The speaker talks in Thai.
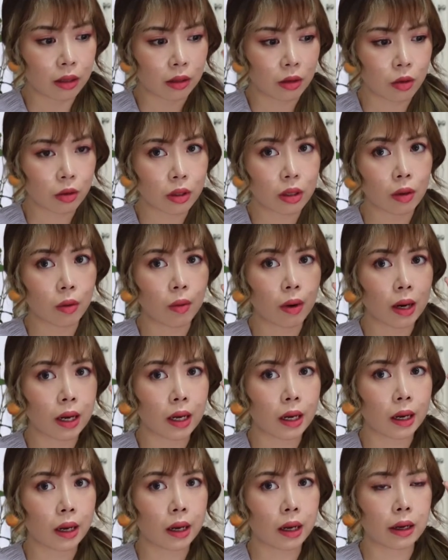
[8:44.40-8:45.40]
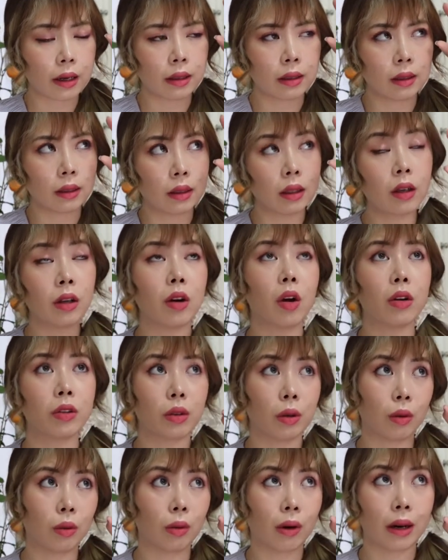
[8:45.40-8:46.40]
รู้สึกว่าคือโดย
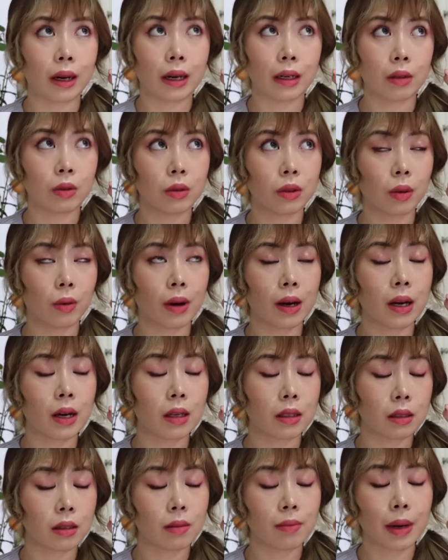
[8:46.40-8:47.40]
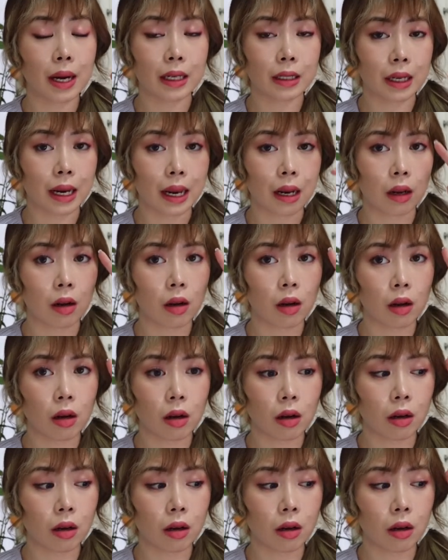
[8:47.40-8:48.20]
ส่วนตัวแล้วรู้สึกว่า เออซื้อมาใช้ก็